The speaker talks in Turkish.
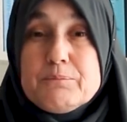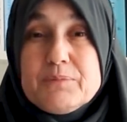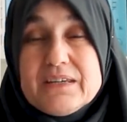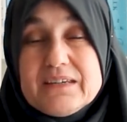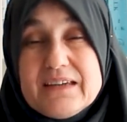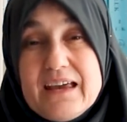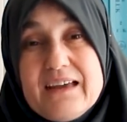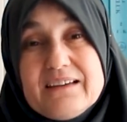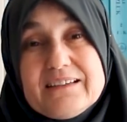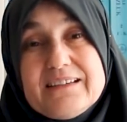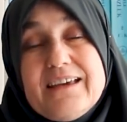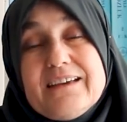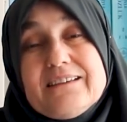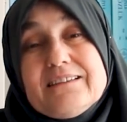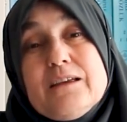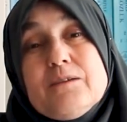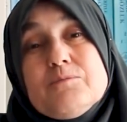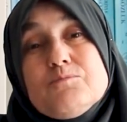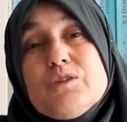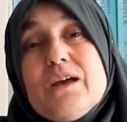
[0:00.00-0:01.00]
Bir
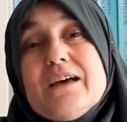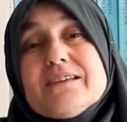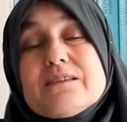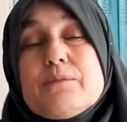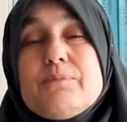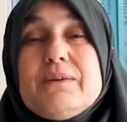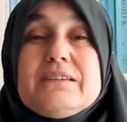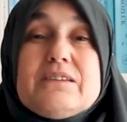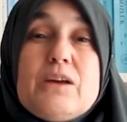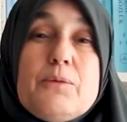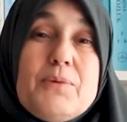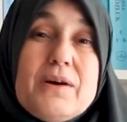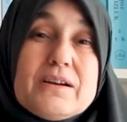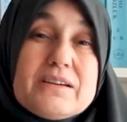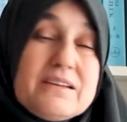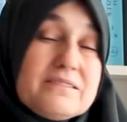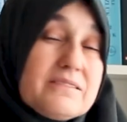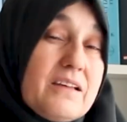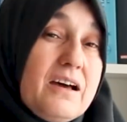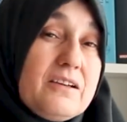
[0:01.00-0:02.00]
erkekle münasebet
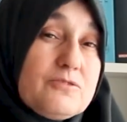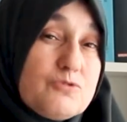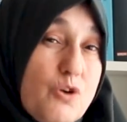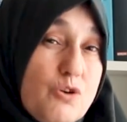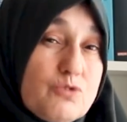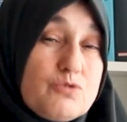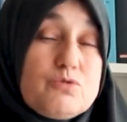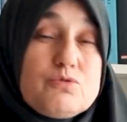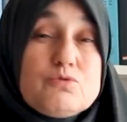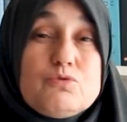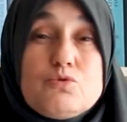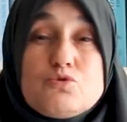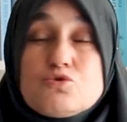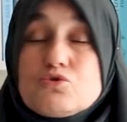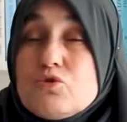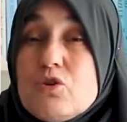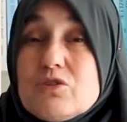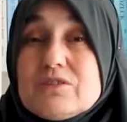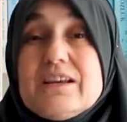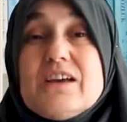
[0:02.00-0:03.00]
yaparken daha
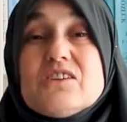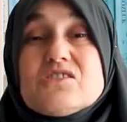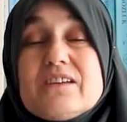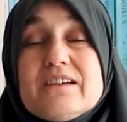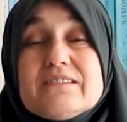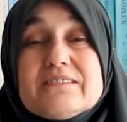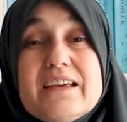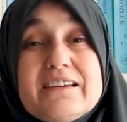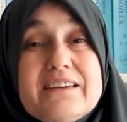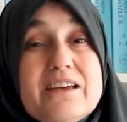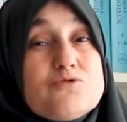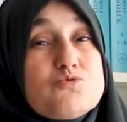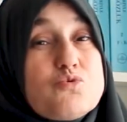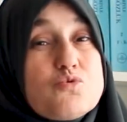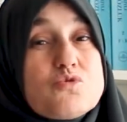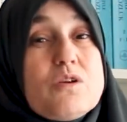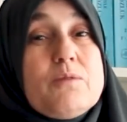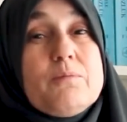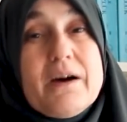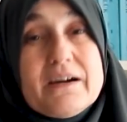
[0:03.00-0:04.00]
4-3-4 yaşlarındayken
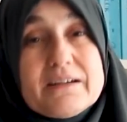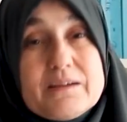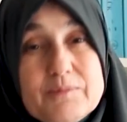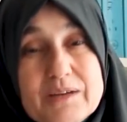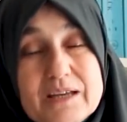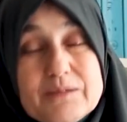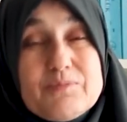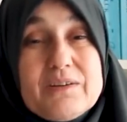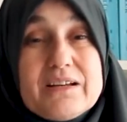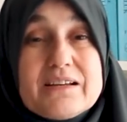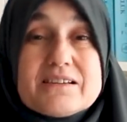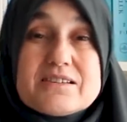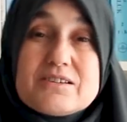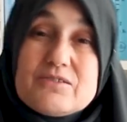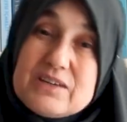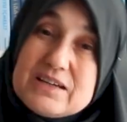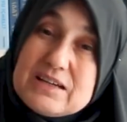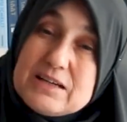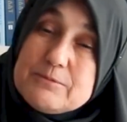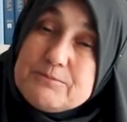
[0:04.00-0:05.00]
çocuğa mahremiyet
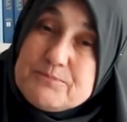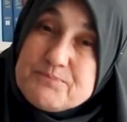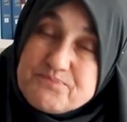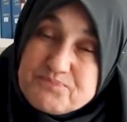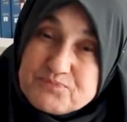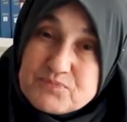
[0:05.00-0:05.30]
bilgisi verilip